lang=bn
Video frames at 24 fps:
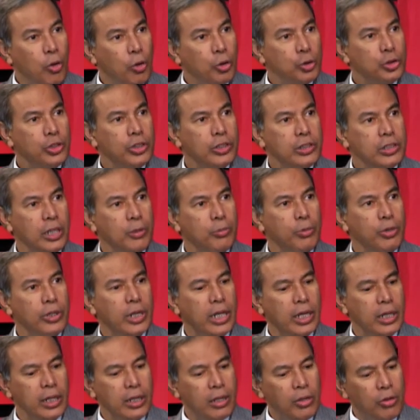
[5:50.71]
ঔষধ
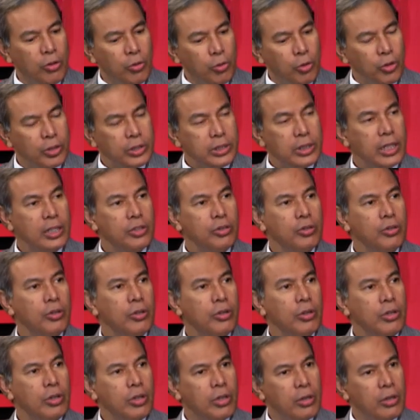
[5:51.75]
শিল্পটা অত্যন্ত